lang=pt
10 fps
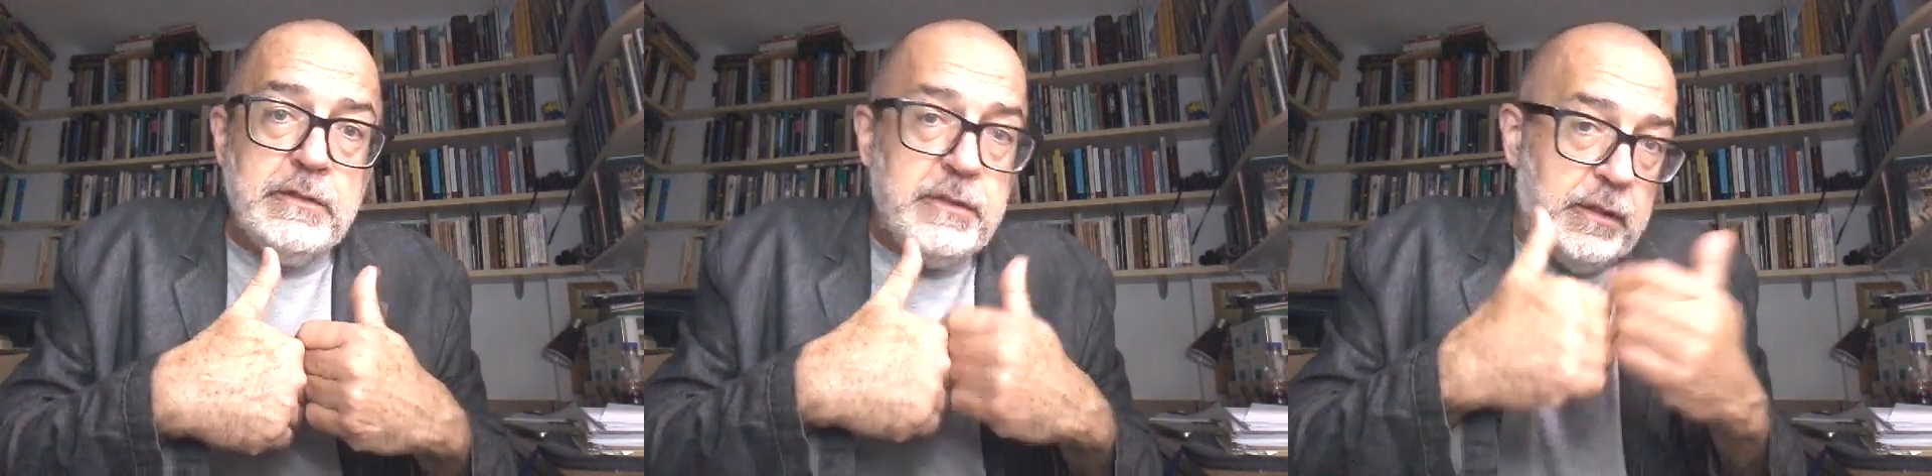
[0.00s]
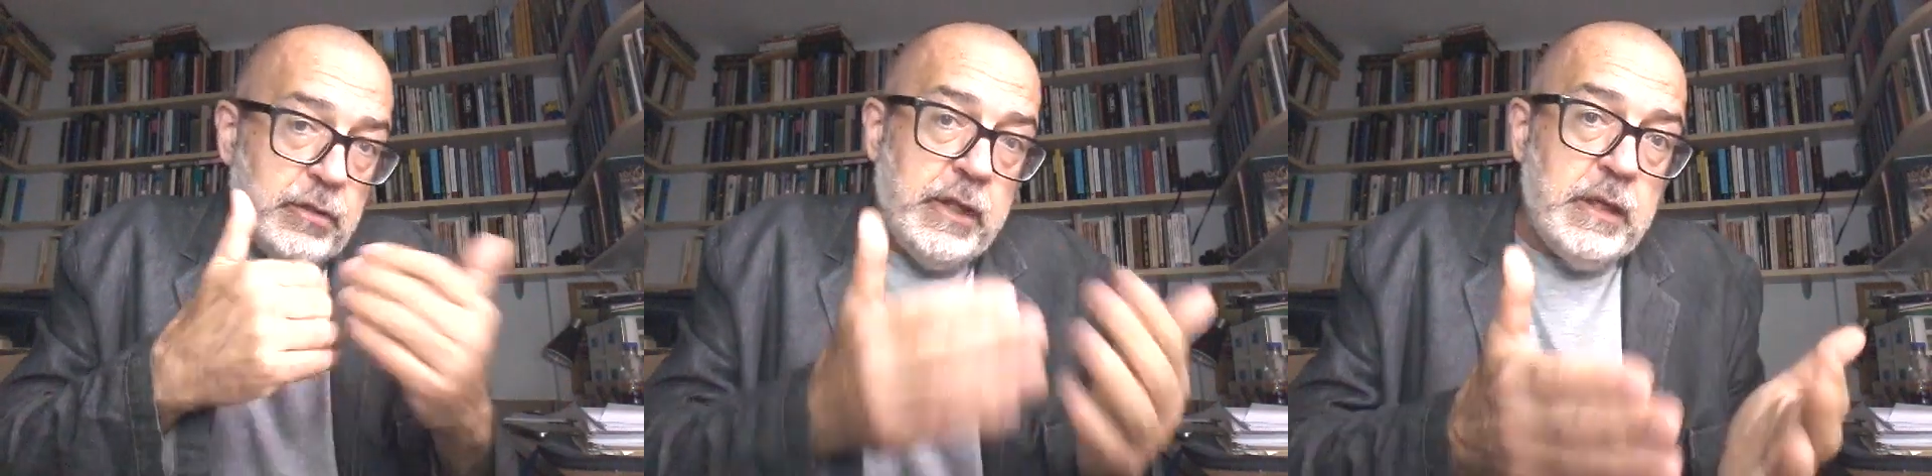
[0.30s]

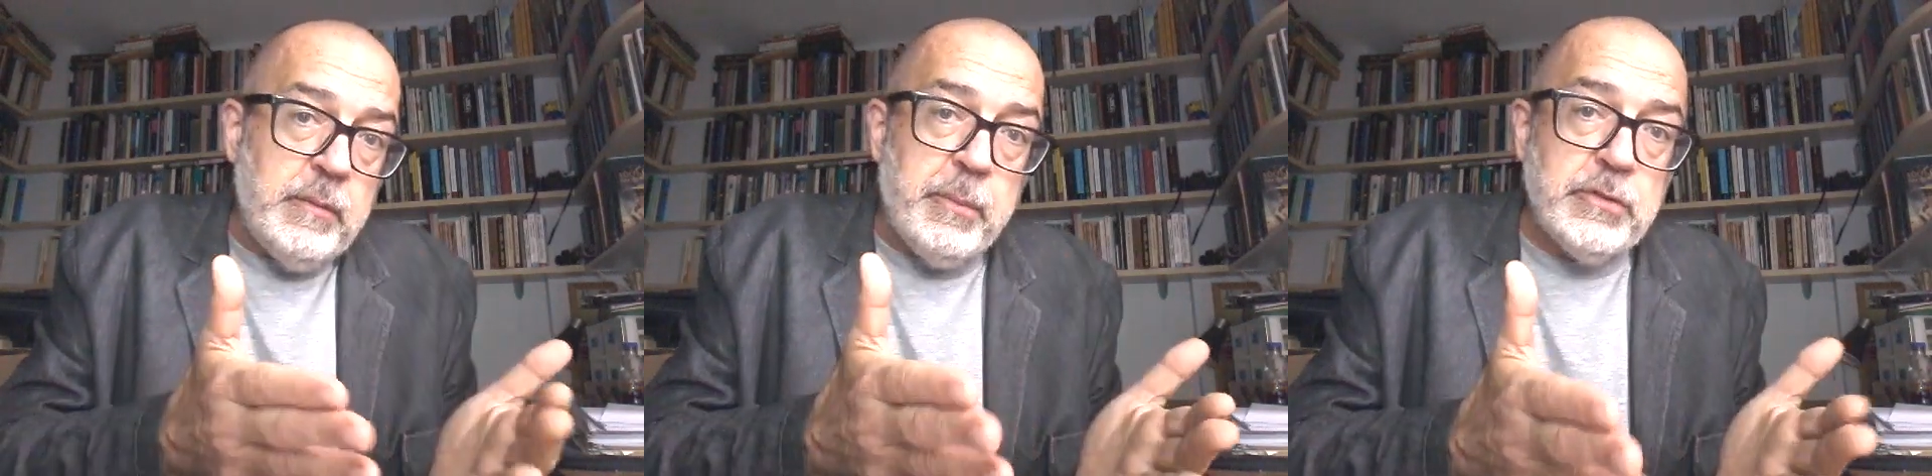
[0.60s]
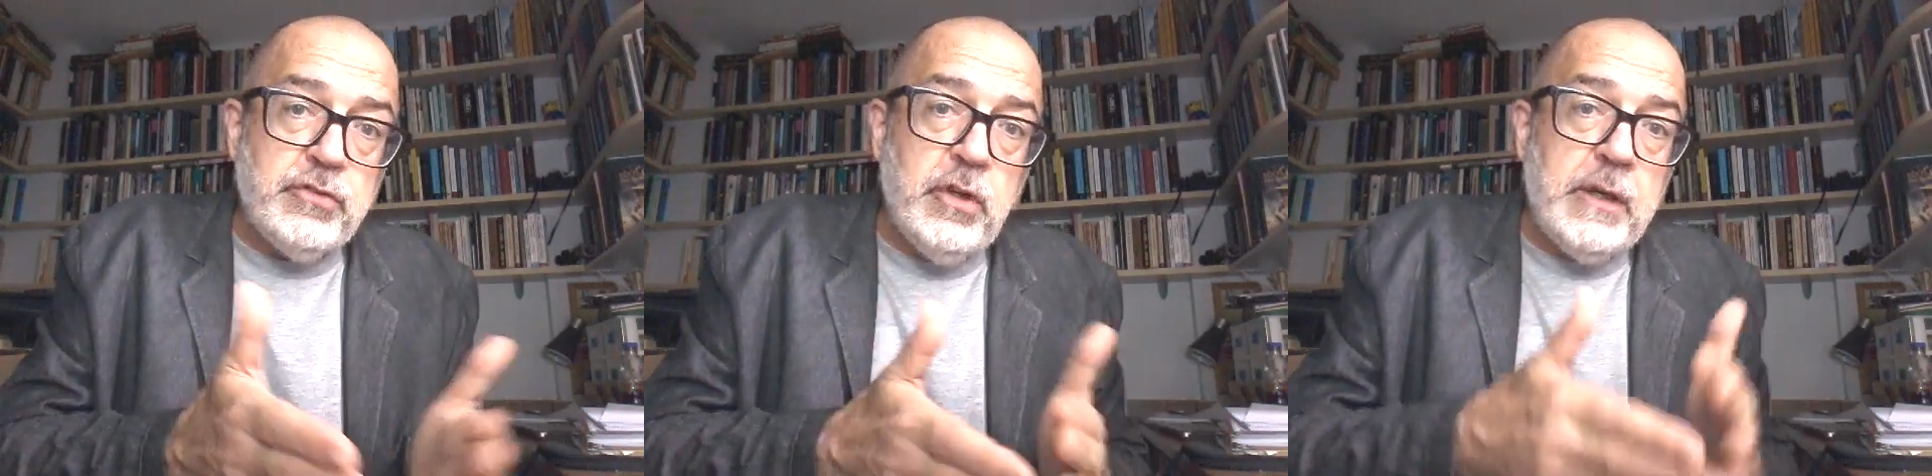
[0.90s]
eu tenho que me
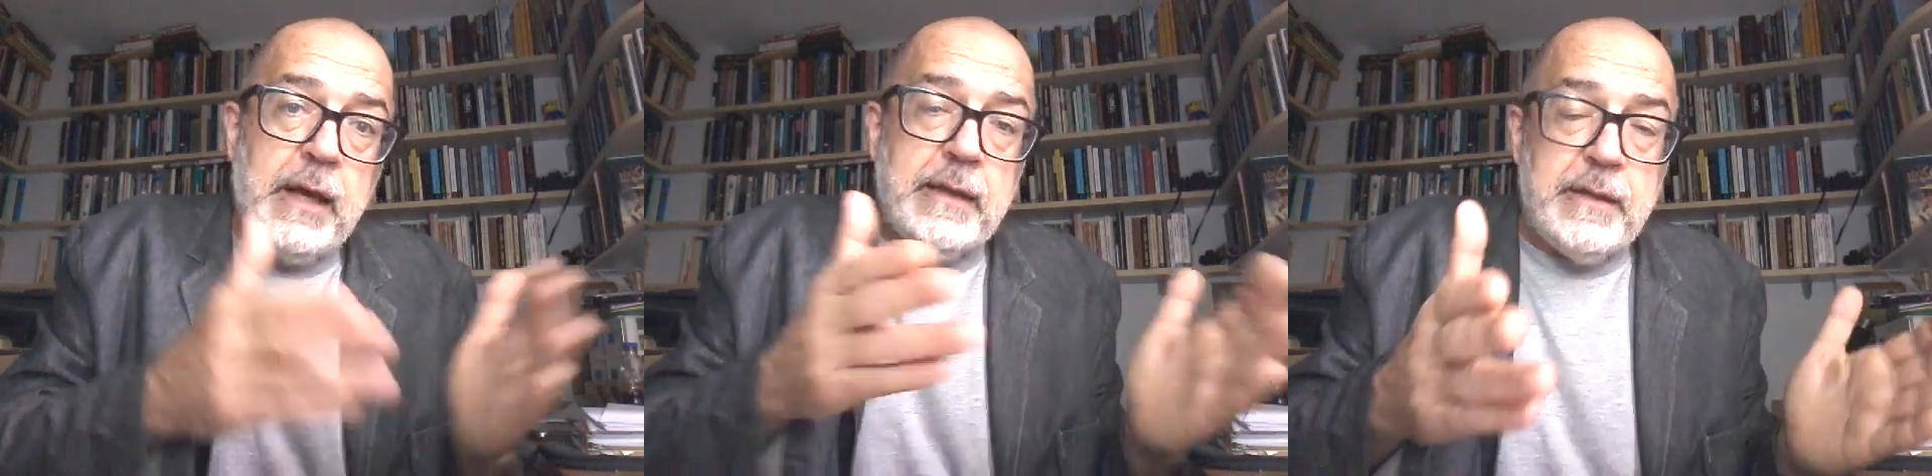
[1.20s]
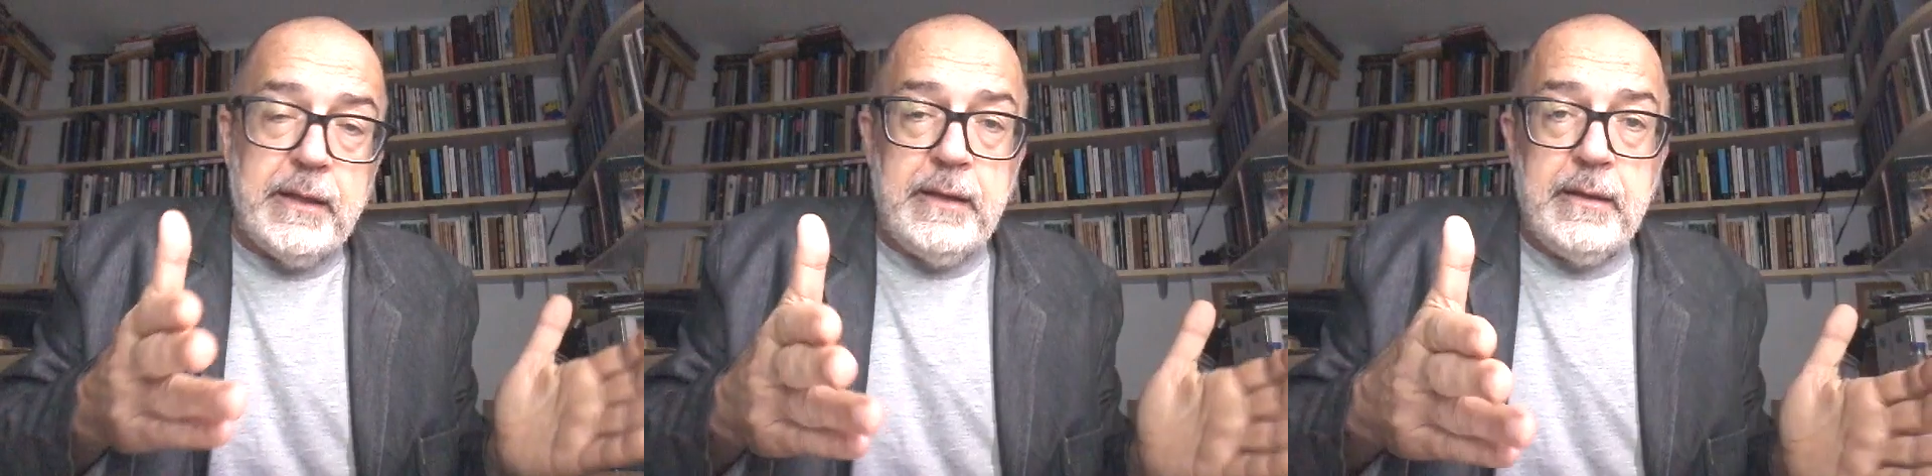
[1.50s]
posicionar,
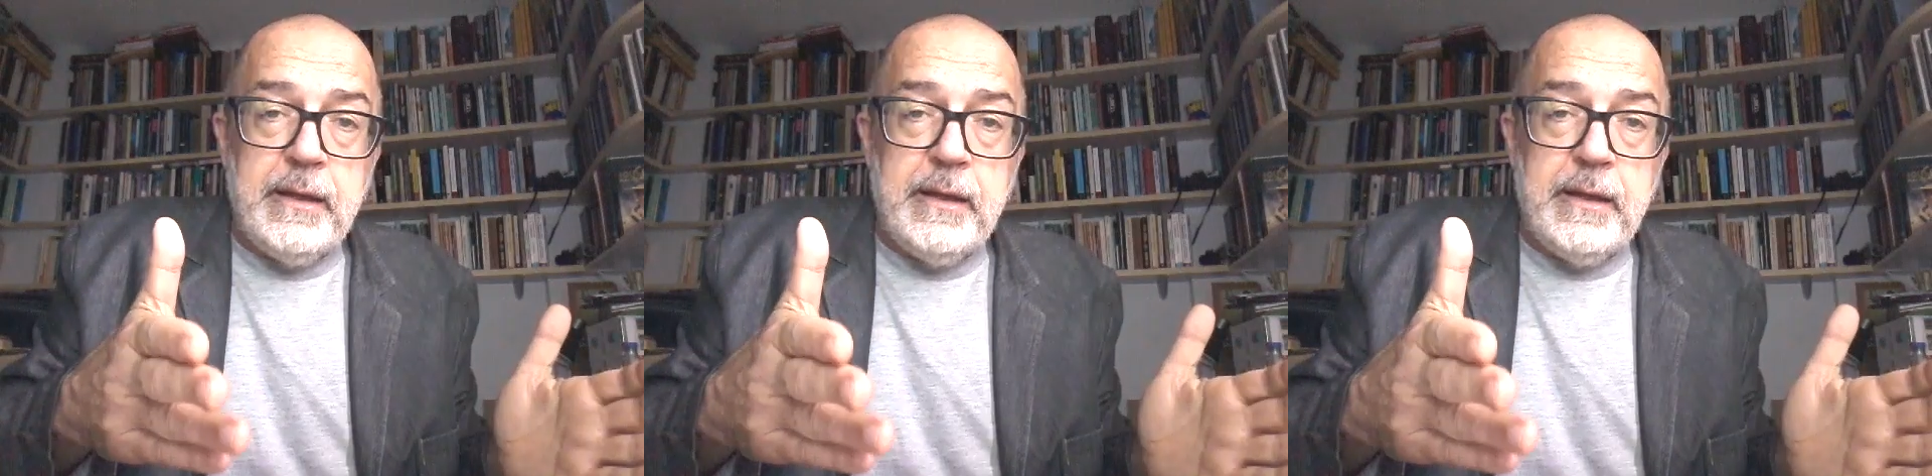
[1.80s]
né?